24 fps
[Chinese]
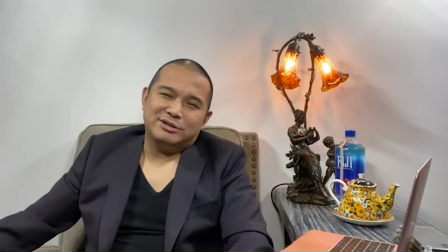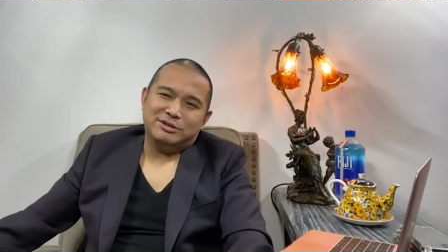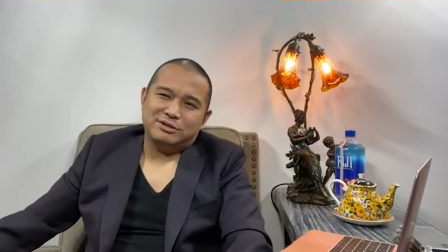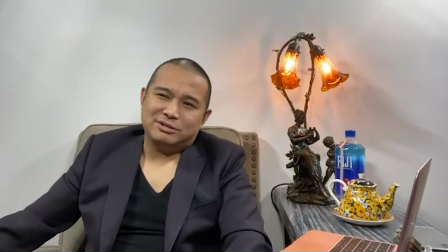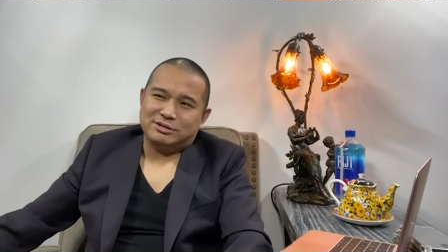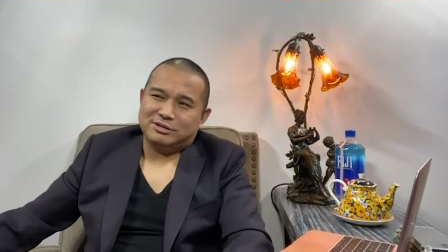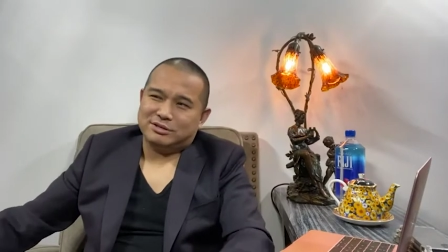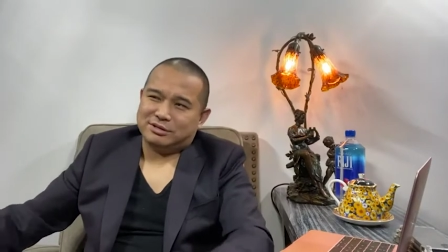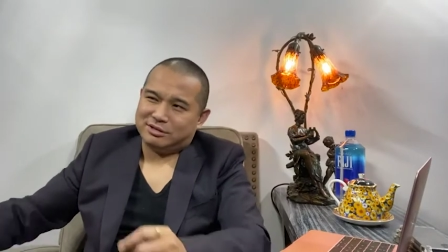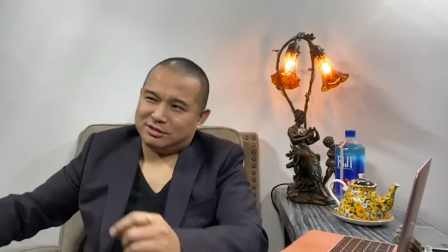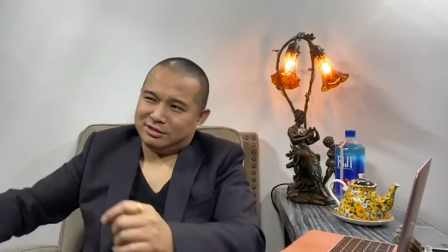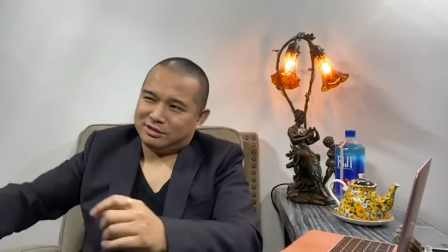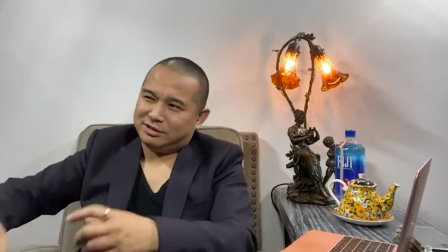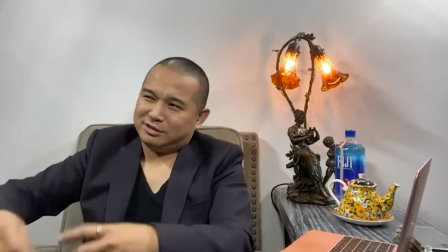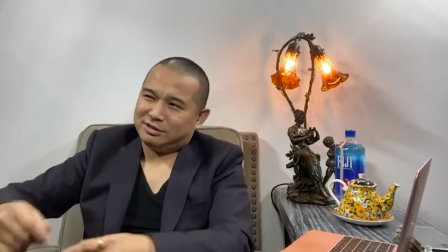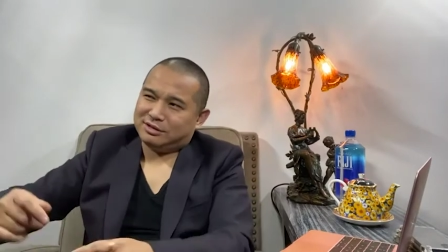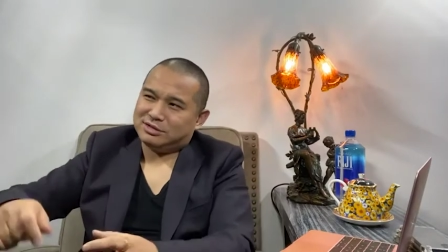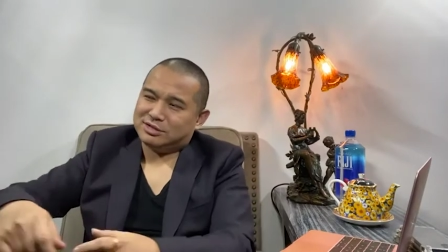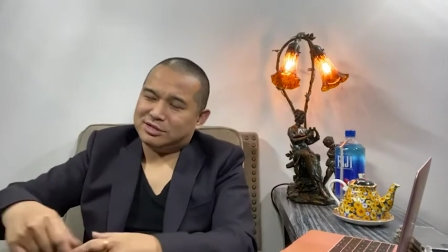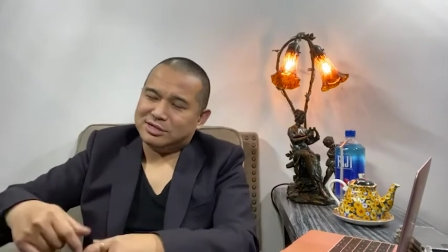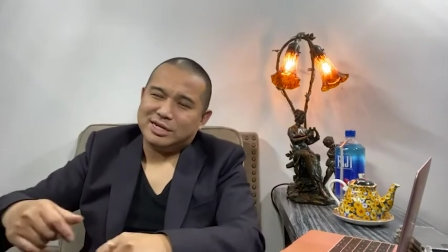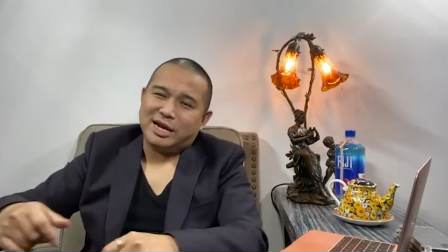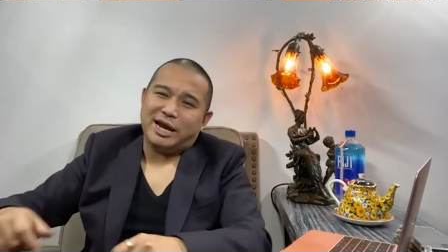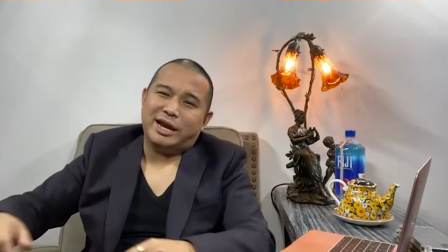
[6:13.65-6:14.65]
就是一
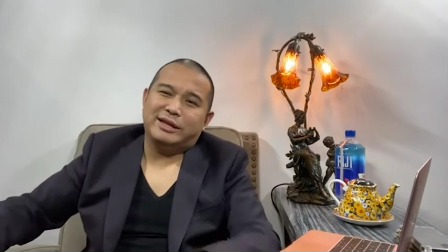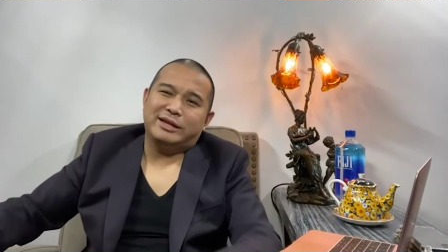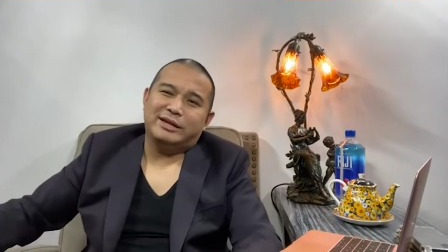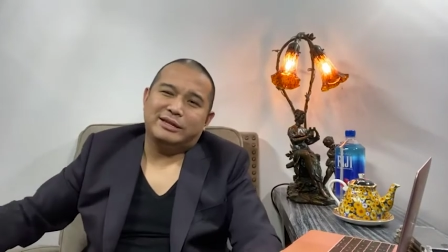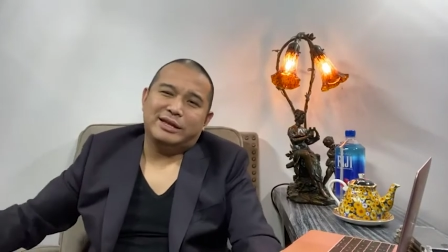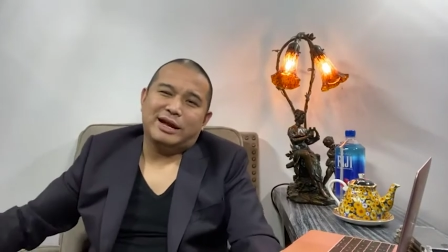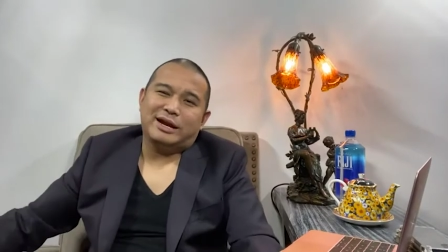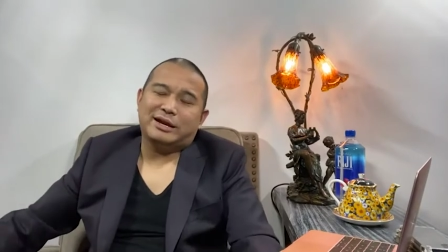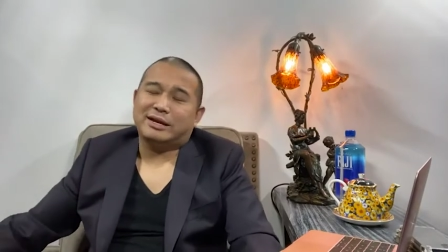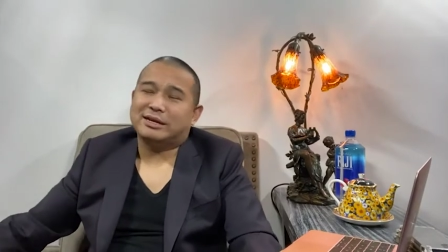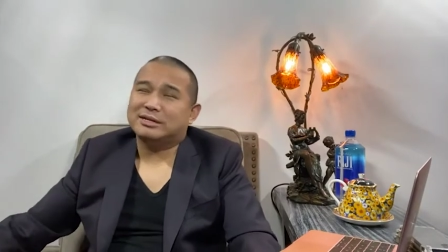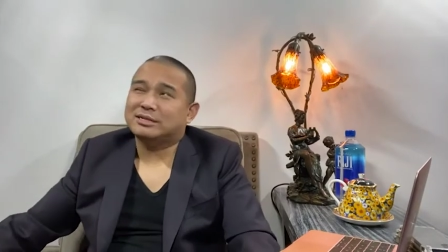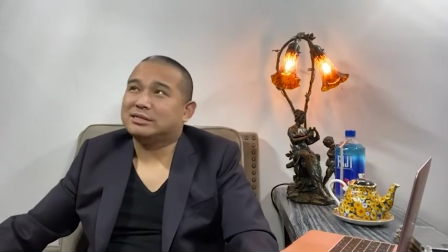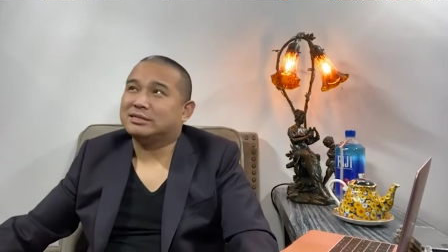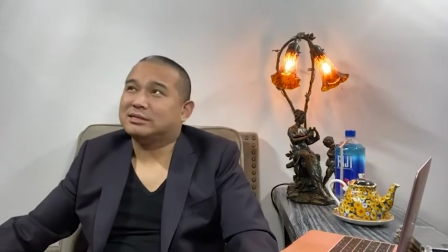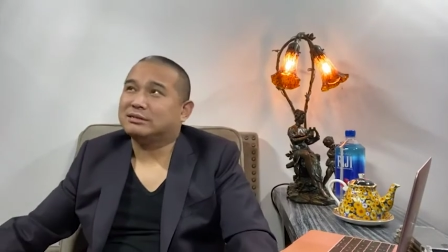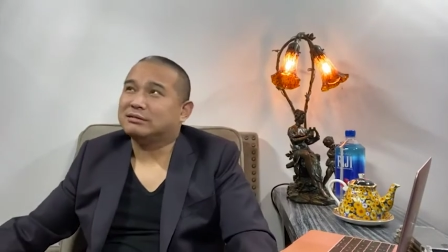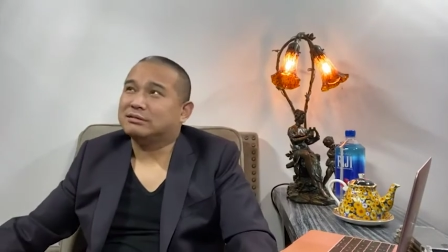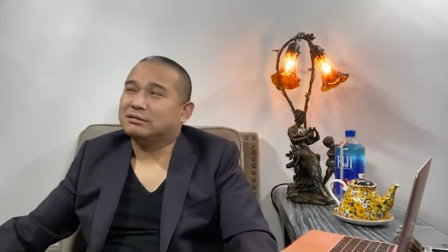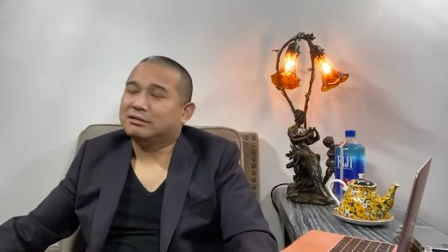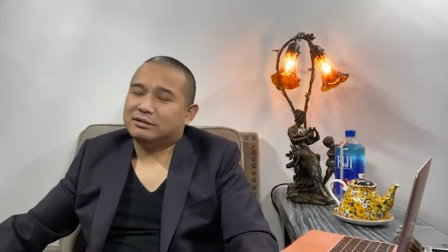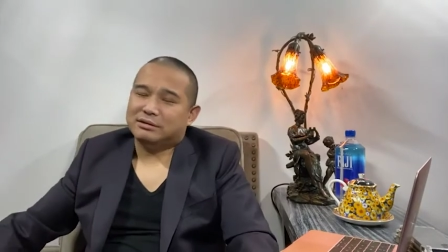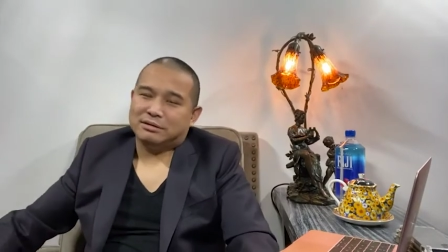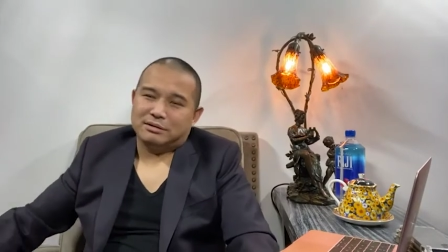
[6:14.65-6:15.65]
个菜呢，大概
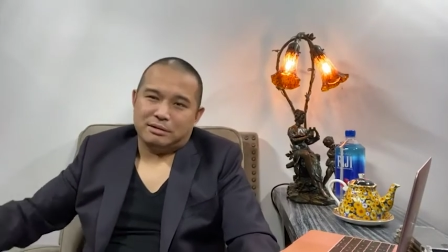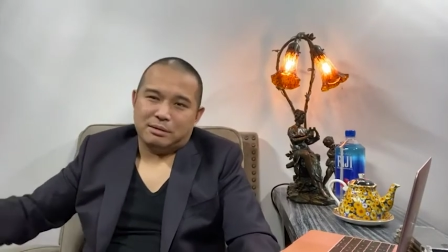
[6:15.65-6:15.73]
是